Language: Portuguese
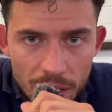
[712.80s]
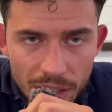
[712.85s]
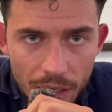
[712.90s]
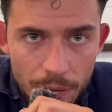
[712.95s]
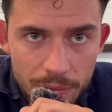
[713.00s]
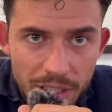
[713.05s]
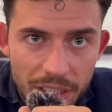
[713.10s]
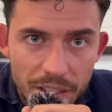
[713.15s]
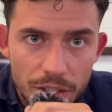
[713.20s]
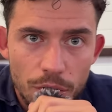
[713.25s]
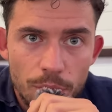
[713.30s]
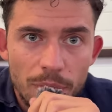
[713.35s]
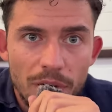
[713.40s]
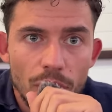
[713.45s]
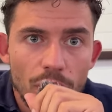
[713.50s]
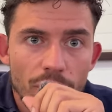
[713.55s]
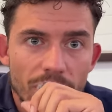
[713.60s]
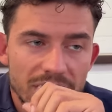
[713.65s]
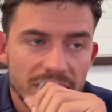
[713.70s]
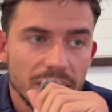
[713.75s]
Estávamos aqui a ter uma
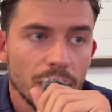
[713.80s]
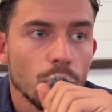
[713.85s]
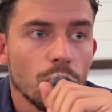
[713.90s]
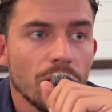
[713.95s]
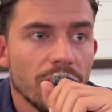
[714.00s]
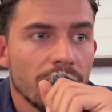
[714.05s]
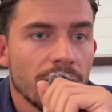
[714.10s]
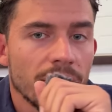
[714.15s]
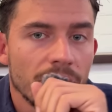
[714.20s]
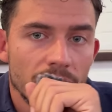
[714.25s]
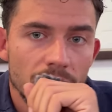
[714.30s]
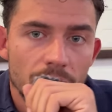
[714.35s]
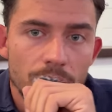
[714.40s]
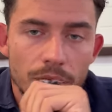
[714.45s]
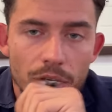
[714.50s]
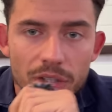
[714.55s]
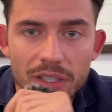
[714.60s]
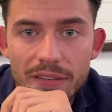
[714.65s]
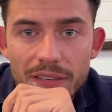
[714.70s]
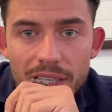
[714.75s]
conversa com o Canado e
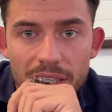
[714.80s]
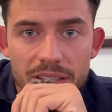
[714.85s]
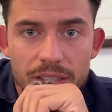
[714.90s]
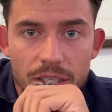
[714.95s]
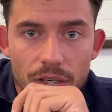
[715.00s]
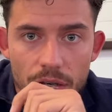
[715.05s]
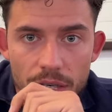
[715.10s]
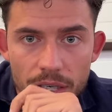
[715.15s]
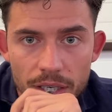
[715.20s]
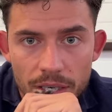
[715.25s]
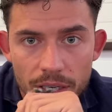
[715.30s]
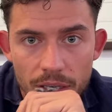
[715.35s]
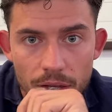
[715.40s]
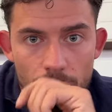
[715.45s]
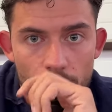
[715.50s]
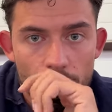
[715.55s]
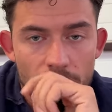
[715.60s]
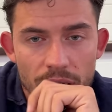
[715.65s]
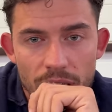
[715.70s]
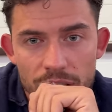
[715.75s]
eu estava a dizer ao Canado,
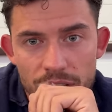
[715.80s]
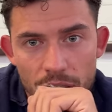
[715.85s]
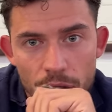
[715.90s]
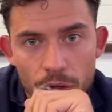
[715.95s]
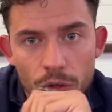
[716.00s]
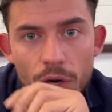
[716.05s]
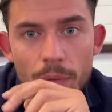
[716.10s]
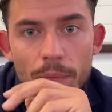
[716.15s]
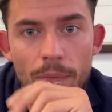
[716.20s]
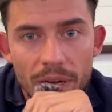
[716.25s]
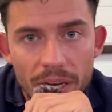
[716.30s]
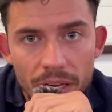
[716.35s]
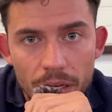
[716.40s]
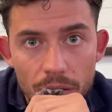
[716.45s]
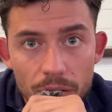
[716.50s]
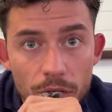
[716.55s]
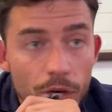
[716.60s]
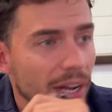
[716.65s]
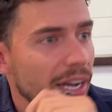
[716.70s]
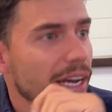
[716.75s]
o Canado já não dorme bem.
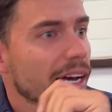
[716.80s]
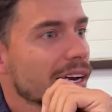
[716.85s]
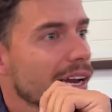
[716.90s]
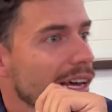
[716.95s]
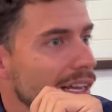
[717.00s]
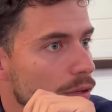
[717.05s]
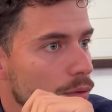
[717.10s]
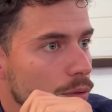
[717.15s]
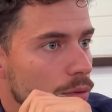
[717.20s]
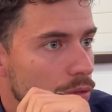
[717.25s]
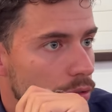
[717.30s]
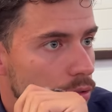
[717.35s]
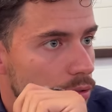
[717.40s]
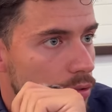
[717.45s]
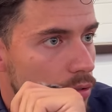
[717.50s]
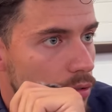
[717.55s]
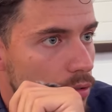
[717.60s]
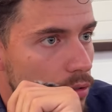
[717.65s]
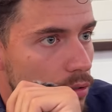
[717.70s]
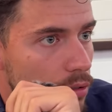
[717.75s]
Não é Canado?
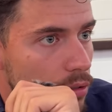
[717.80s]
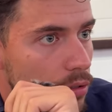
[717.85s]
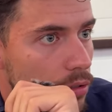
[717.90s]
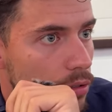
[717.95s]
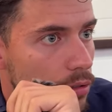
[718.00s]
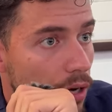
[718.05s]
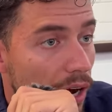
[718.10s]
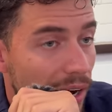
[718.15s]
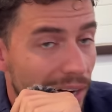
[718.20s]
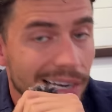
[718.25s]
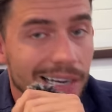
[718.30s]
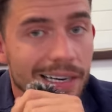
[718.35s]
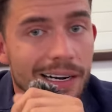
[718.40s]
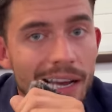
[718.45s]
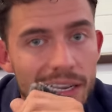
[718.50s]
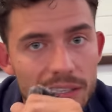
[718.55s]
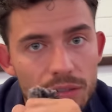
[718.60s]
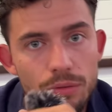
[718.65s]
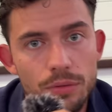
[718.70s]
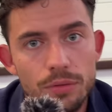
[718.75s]
Canato.
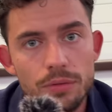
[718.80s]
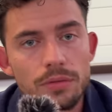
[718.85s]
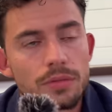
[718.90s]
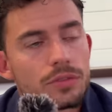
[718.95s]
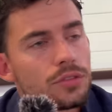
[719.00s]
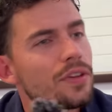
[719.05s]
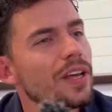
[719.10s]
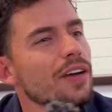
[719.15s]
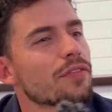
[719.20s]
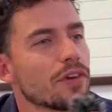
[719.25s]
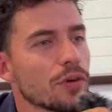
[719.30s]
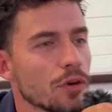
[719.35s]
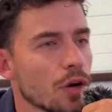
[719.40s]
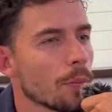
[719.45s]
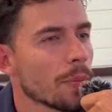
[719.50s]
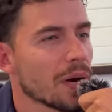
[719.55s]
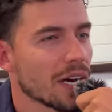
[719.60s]
Canato. De onde é que veio o nome